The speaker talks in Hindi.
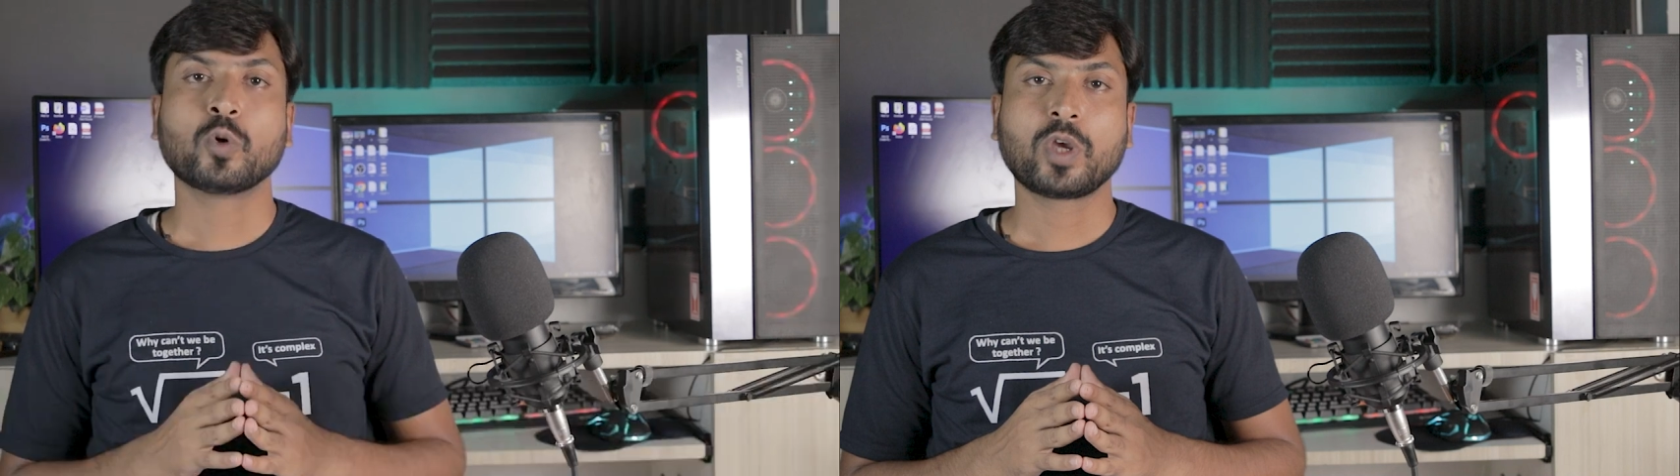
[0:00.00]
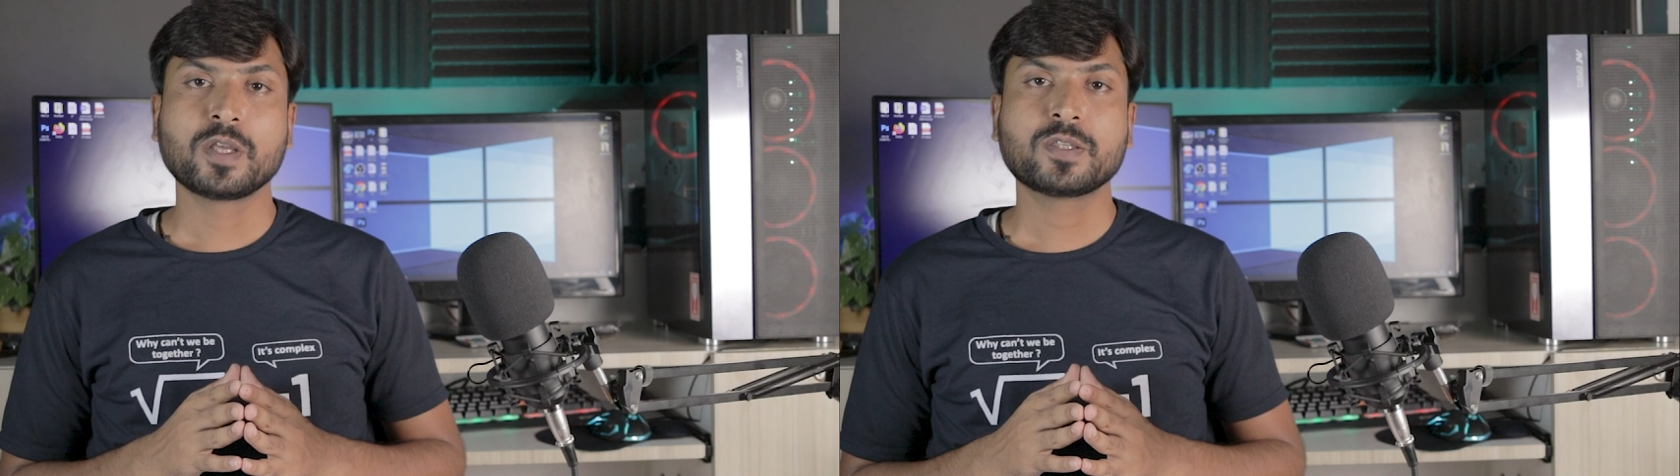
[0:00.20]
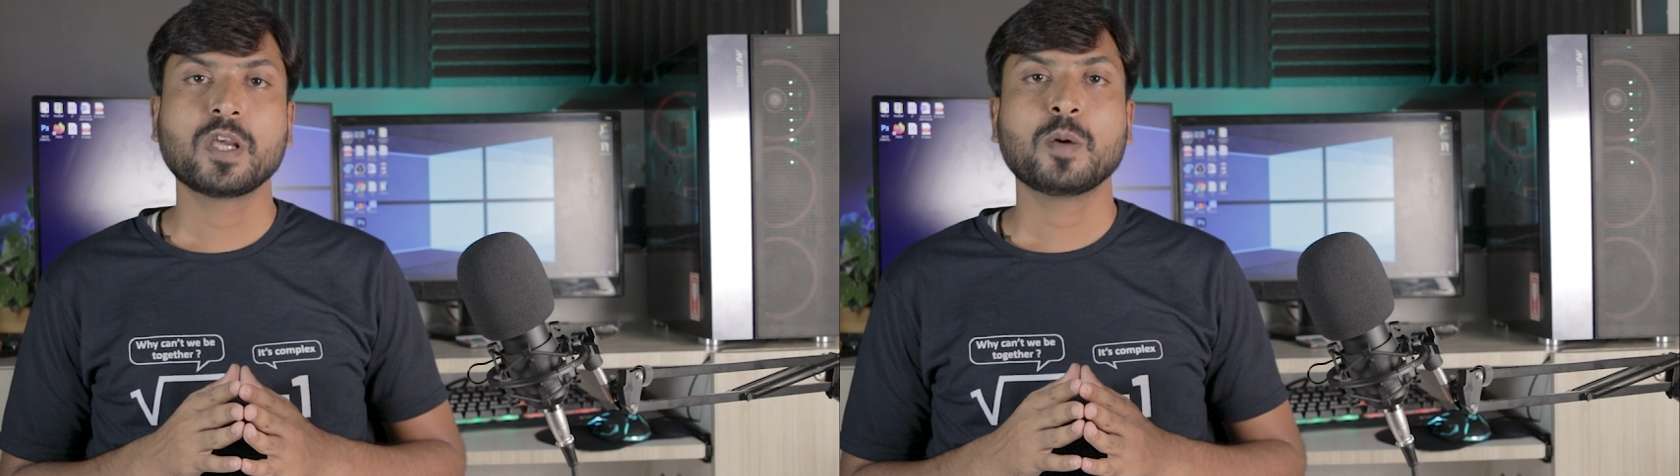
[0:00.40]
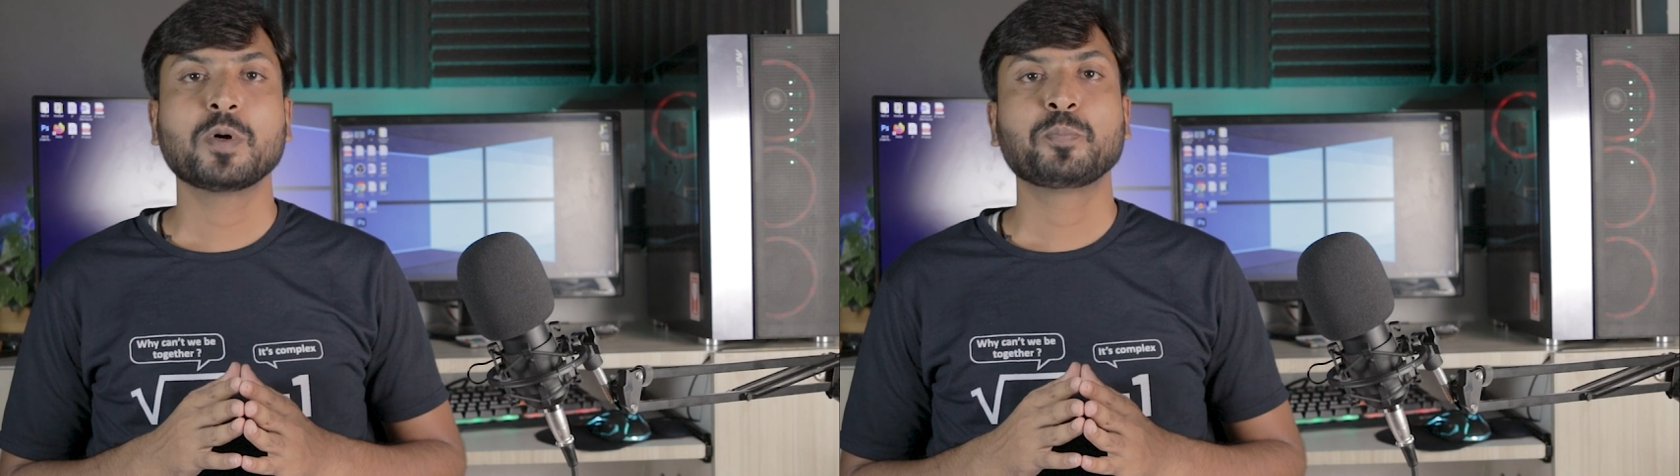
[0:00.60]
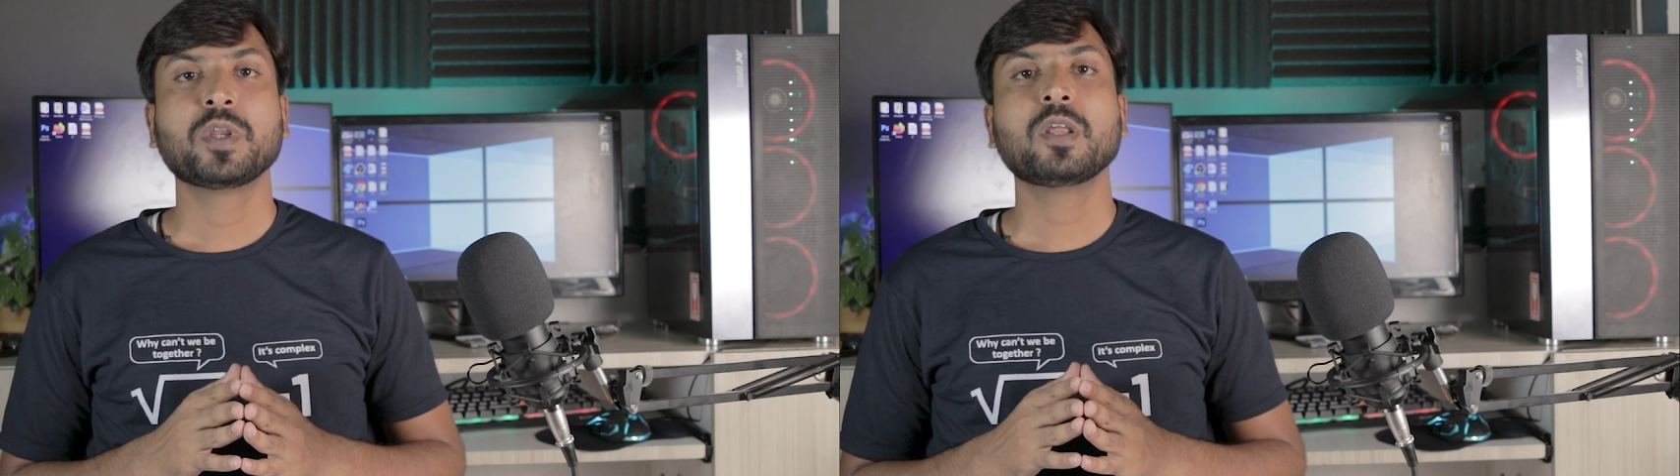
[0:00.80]
तो कैसे
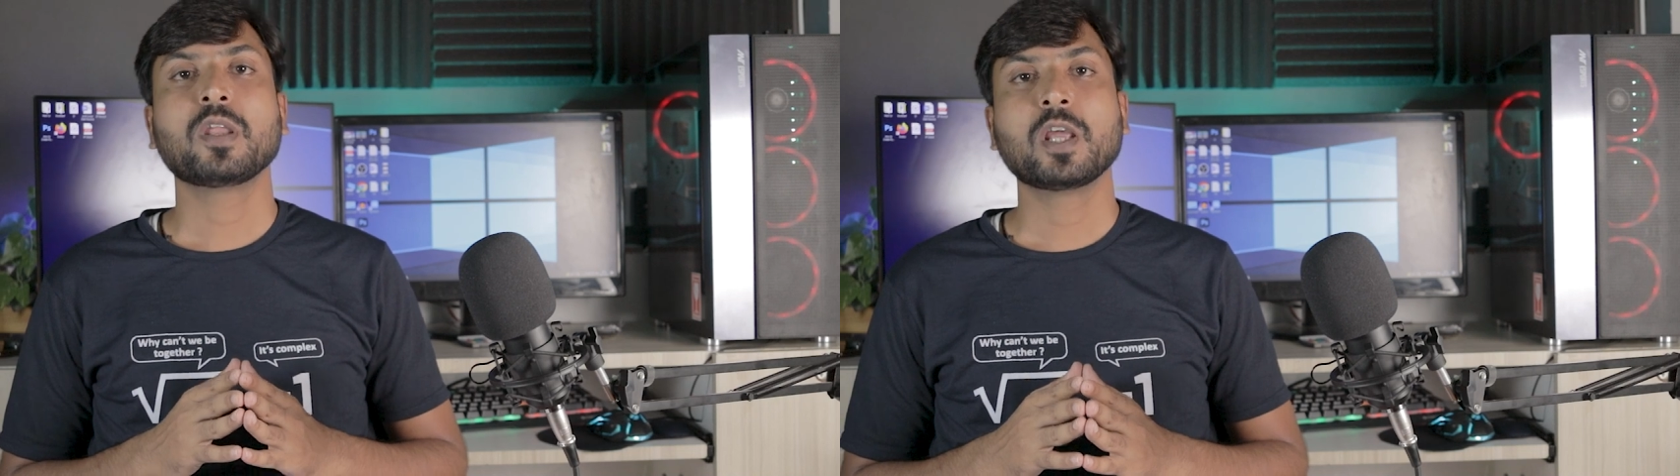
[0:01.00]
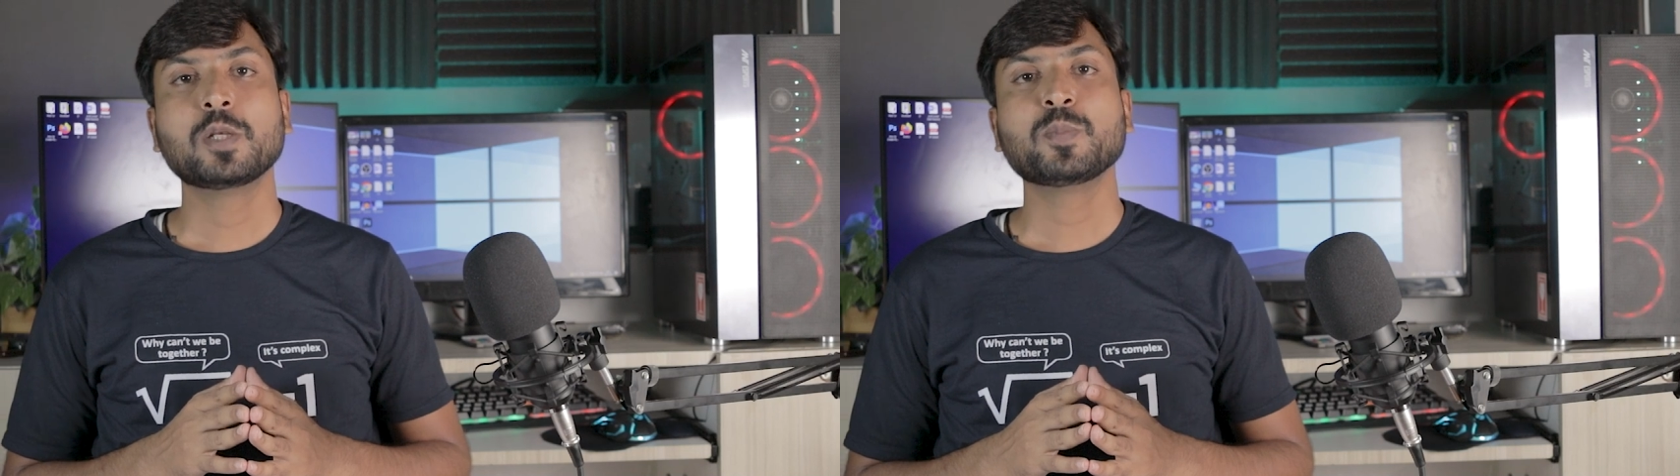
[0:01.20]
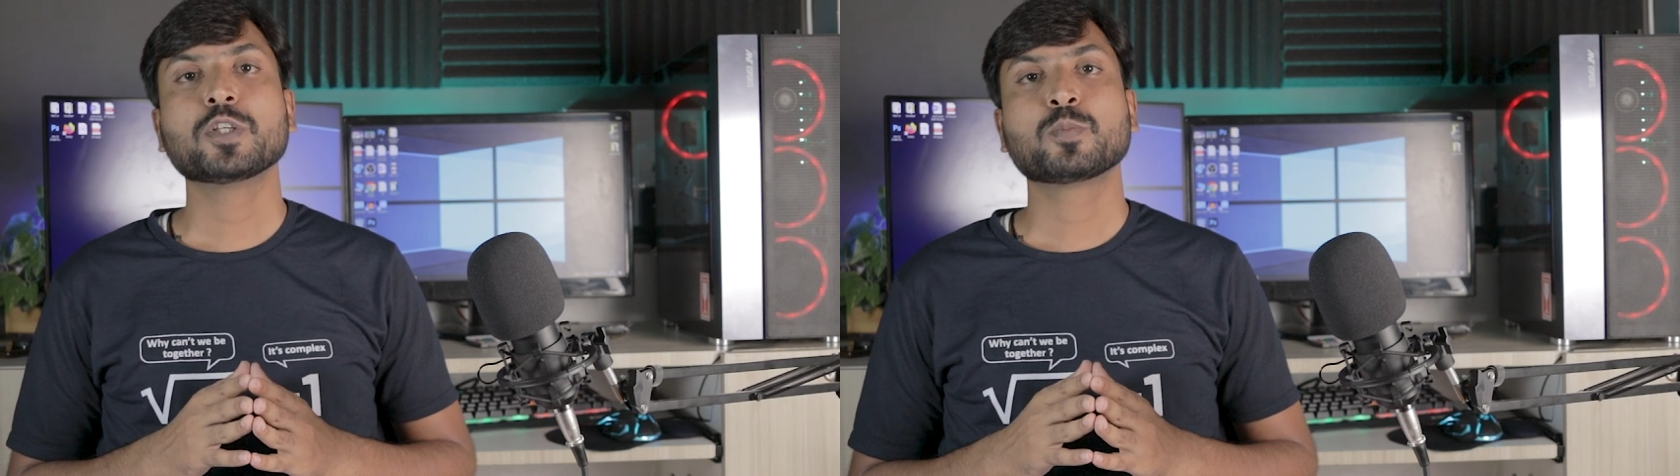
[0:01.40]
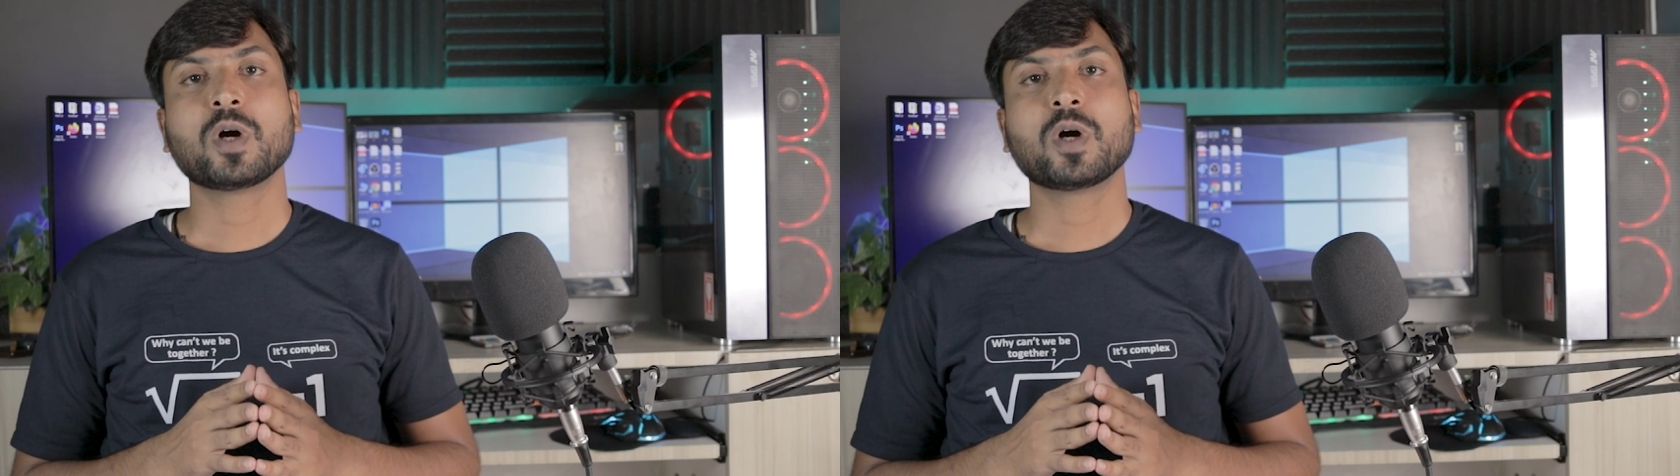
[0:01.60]
आप अपनी रियलमी